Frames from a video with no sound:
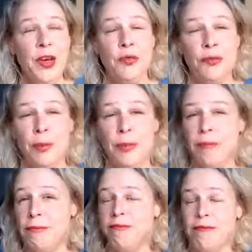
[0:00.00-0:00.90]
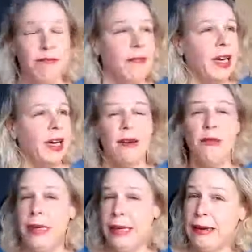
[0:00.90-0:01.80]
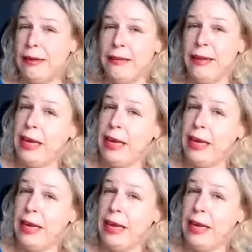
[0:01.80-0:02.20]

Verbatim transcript: Vom regulären